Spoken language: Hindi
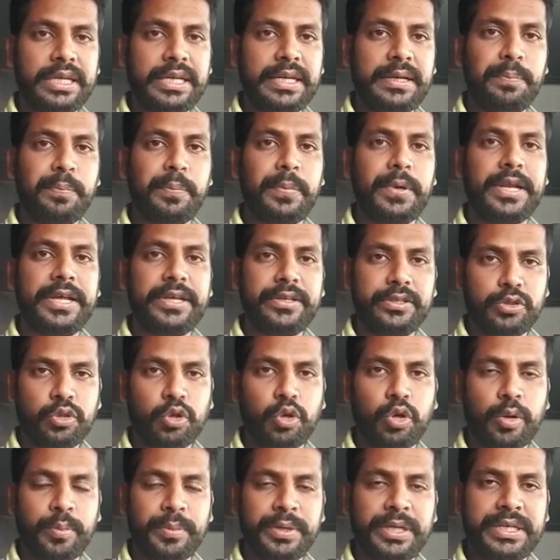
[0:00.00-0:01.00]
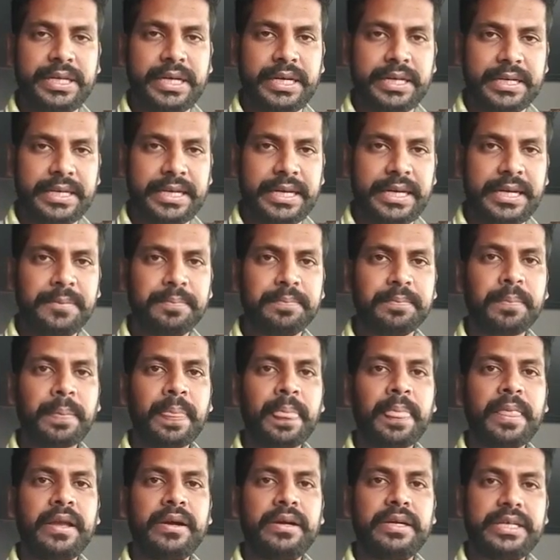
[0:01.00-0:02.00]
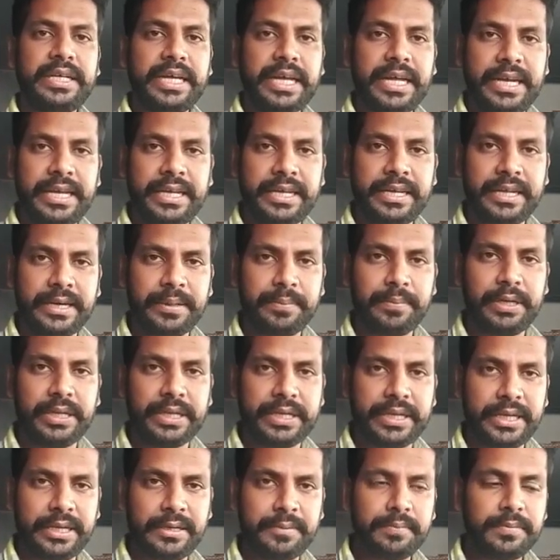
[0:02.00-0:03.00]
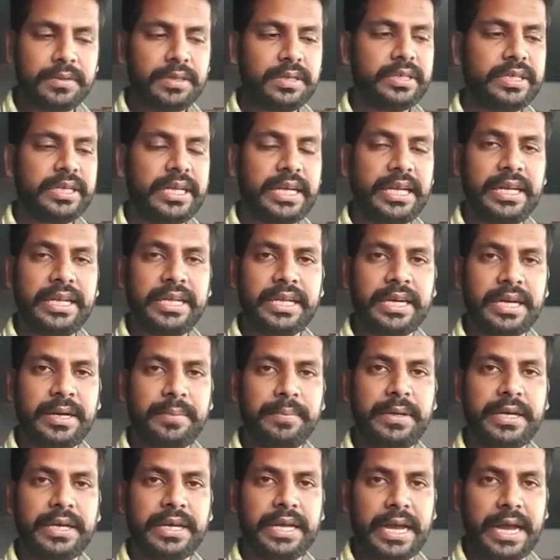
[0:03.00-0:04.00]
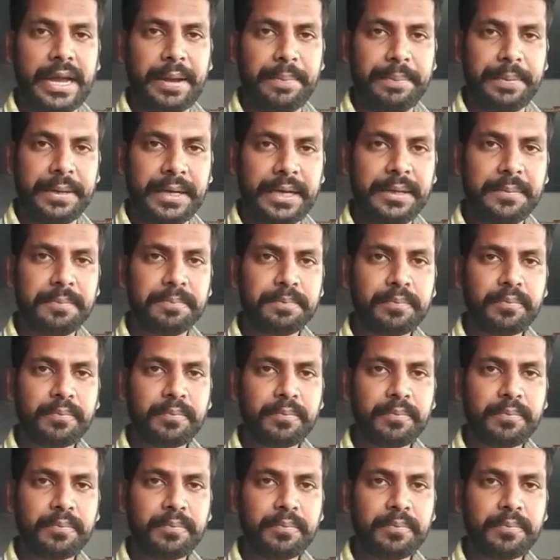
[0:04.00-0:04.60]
कि प्ले स्टोर में जाके टेलीग्राम लिखें टेलीग्राम एक ऐप है